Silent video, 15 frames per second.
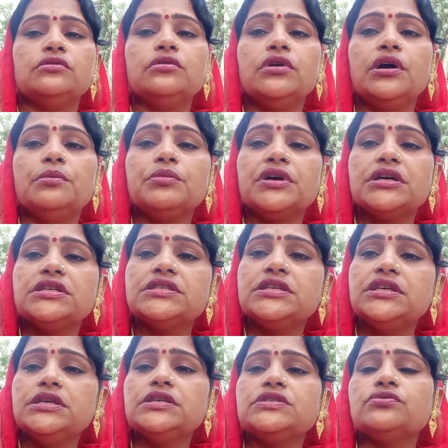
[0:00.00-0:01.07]
तो हम कैसे
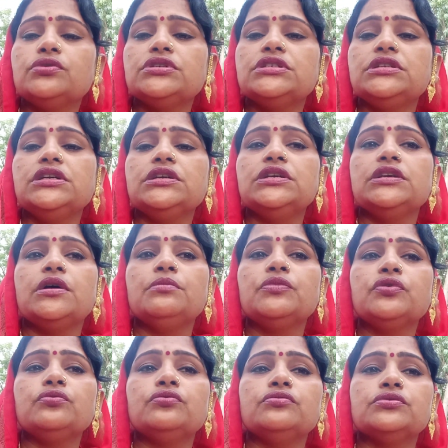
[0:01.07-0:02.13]
ये सोच लें कि हम
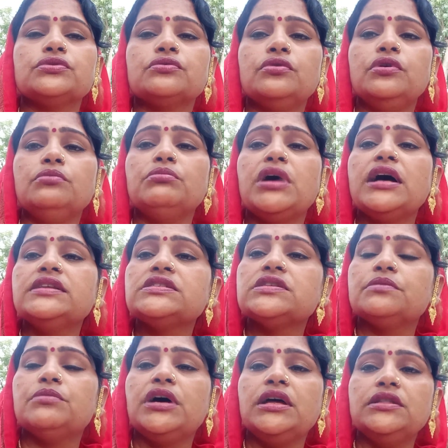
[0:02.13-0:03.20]
उसको मान
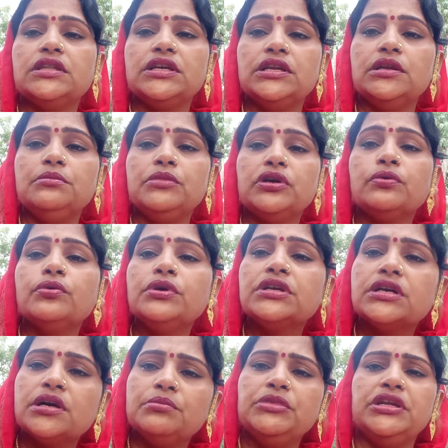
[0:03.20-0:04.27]
सम्मान देने में कोई
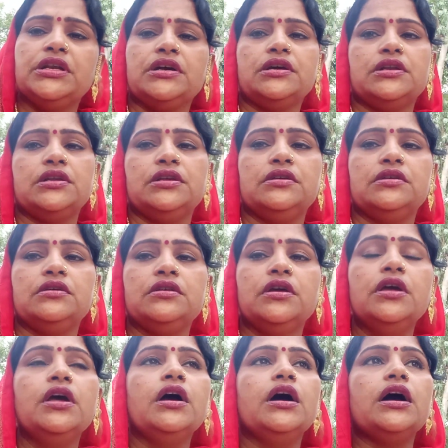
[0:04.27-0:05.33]
कमी रख रहे हैं
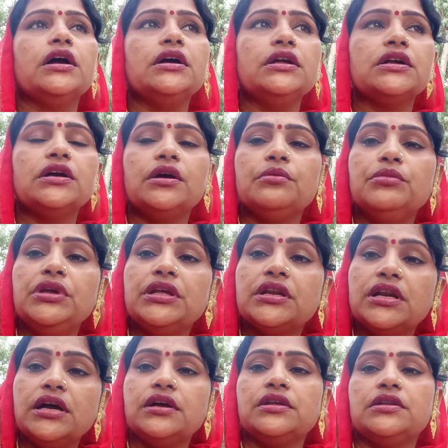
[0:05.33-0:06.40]
अगर कमी
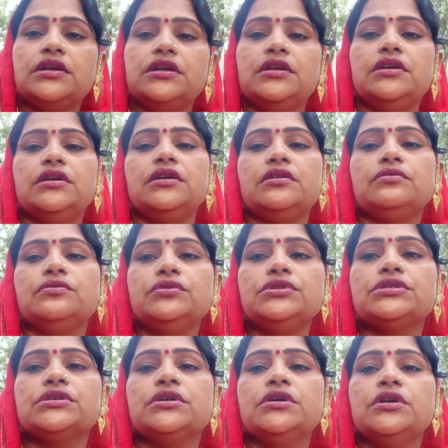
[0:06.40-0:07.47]
रख रहे हैं
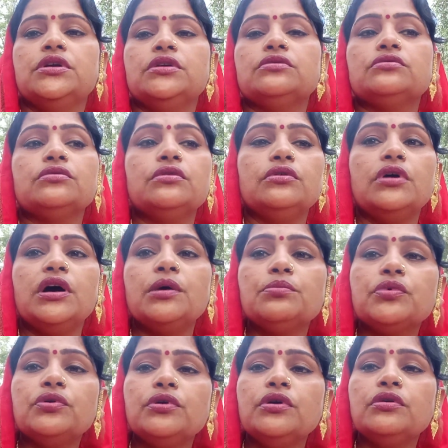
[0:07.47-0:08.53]
कुछ तो
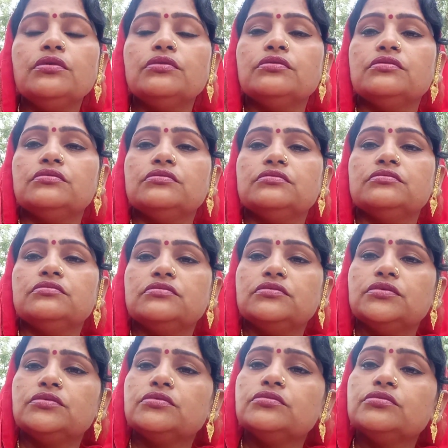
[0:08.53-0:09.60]
हमको
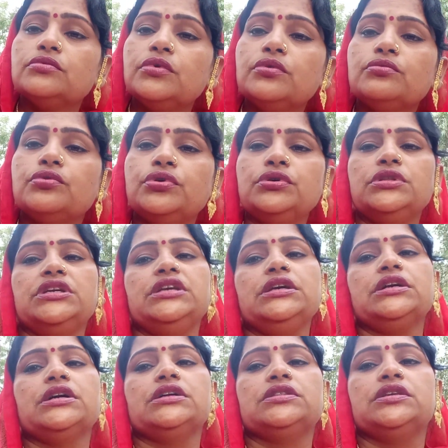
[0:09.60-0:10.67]
वो खुद ही
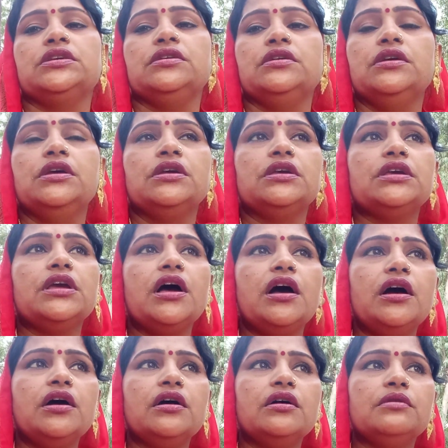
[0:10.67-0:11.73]
कहती कि
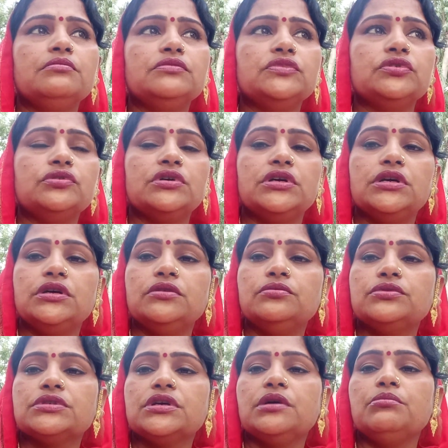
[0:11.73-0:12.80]
हाँ हम जो है
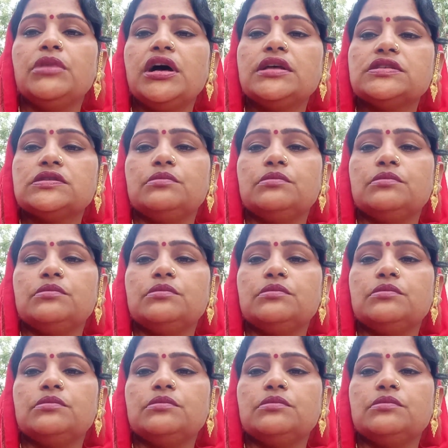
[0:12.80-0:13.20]
उसका मान